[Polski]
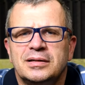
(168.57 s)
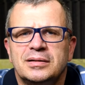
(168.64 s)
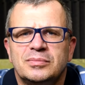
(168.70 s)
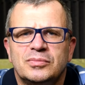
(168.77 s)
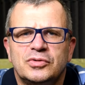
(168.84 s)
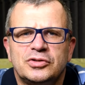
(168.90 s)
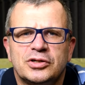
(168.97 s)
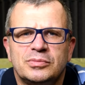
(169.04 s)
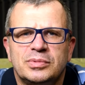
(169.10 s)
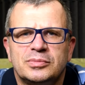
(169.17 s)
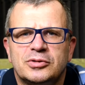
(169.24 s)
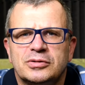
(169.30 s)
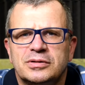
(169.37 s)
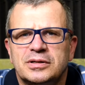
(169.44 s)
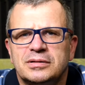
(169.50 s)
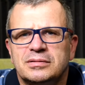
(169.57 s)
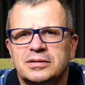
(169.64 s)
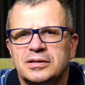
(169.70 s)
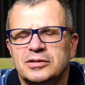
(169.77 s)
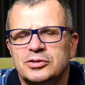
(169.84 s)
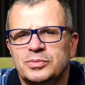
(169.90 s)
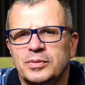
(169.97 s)
musiałbym to
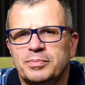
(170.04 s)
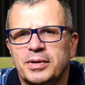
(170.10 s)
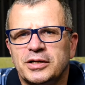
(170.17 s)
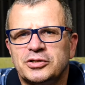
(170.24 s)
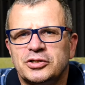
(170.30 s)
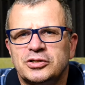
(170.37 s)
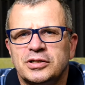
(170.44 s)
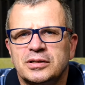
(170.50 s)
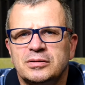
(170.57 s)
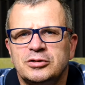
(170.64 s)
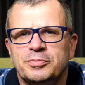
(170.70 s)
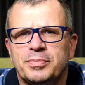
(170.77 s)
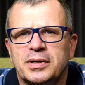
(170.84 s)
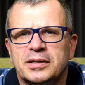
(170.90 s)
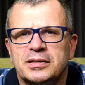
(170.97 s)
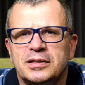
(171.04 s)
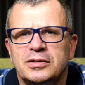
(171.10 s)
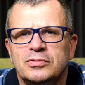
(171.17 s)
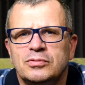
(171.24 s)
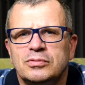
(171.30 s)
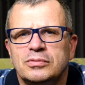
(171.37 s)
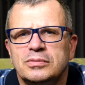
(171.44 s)
kiedyś popatrzeć na jakimś
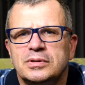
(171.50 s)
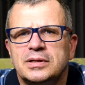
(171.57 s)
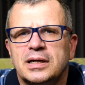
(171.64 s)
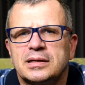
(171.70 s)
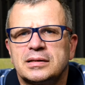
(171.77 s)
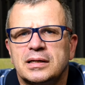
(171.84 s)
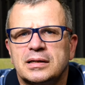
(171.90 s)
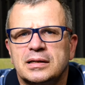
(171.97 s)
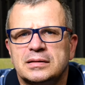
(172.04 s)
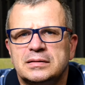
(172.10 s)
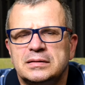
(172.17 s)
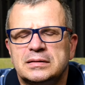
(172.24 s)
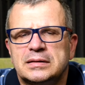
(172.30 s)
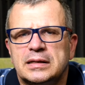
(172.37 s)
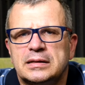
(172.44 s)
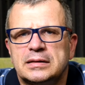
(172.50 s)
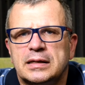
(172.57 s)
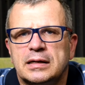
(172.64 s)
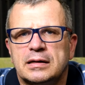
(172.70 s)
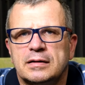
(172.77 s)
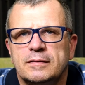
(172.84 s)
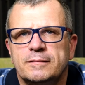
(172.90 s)
parkingu, jak taka
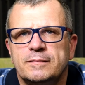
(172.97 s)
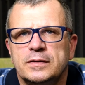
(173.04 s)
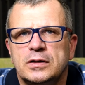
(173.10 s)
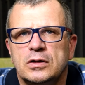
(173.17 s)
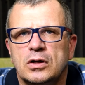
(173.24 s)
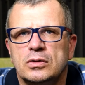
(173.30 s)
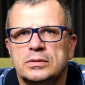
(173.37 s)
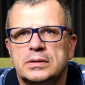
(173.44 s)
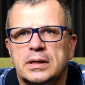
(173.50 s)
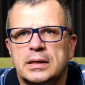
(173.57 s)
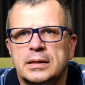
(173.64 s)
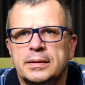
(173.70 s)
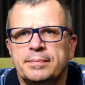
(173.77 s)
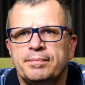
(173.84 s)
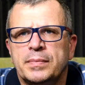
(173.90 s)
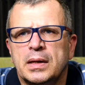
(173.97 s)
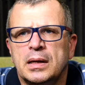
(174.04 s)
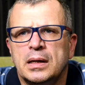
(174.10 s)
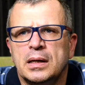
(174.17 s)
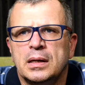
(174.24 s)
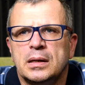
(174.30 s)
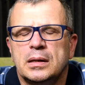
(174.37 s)
cysterna wygląda.
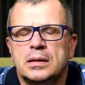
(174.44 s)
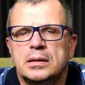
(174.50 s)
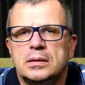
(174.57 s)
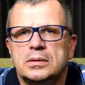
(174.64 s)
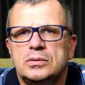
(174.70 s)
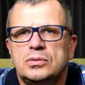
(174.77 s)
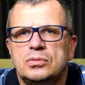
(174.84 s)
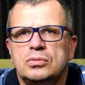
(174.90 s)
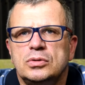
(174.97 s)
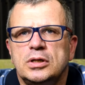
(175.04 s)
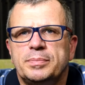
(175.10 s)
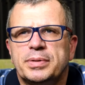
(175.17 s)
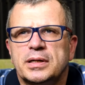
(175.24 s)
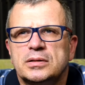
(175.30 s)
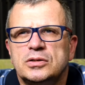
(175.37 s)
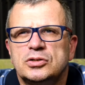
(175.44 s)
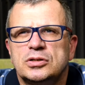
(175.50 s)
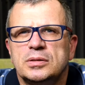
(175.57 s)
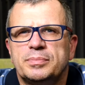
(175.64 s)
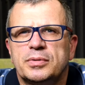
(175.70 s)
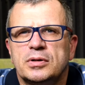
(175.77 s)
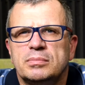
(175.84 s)
Y, drugi
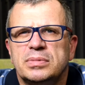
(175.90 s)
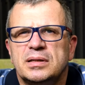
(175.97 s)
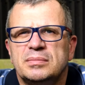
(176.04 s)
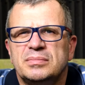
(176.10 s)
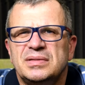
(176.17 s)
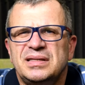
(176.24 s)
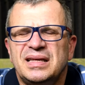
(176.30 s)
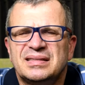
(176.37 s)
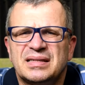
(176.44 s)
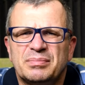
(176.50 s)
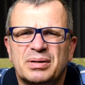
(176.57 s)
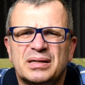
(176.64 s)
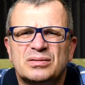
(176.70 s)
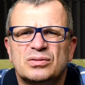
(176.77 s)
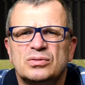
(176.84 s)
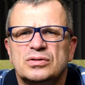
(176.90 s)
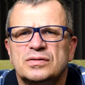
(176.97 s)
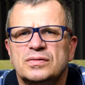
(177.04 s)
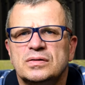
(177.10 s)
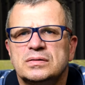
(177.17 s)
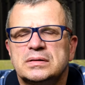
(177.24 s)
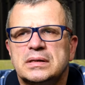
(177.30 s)
praktyczny problem, nie za bardzo już
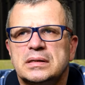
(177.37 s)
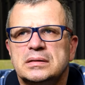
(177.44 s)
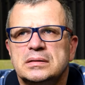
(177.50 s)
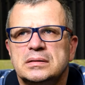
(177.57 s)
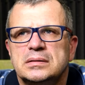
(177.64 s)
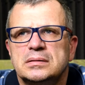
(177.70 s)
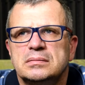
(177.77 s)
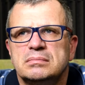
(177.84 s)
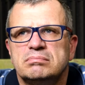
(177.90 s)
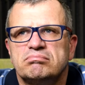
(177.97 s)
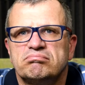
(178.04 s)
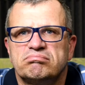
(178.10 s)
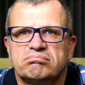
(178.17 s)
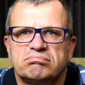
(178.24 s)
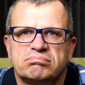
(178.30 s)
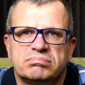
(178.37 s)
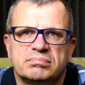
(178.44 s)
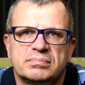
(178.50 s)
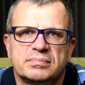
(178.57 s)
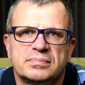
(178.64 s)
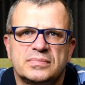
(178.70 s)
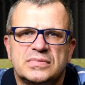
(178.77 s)
związany
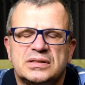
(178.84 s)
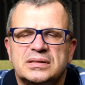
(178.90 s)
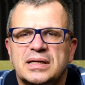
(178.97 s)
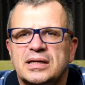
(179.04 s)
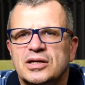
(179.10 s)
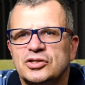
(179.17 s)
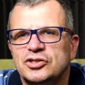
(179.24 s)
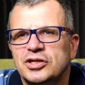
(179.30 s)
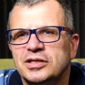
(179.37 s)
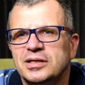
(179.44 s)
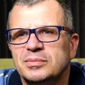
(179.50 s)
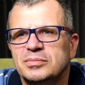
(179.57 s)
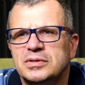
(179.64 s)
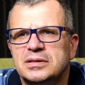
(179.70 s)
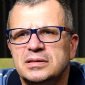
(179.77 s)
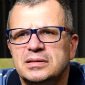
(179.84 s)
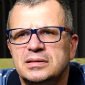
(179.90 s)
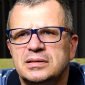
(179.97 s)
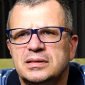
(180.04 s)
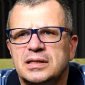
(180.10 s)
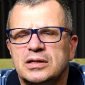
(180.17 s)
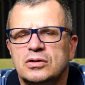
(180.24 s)
mm, z narażeniem
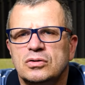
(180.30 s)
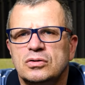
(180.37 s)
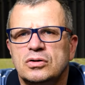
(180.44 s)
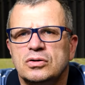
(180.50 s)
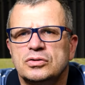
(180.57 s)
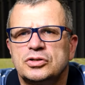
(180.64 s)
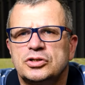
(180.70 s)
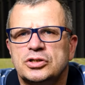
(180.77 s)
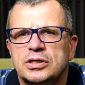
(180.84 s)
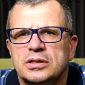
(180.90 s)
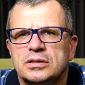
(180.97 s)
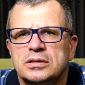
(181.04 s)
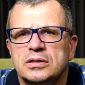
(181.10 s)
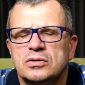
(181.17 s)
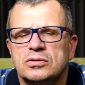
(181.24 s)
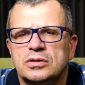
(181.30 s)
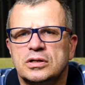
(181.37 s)
tego gościa, tego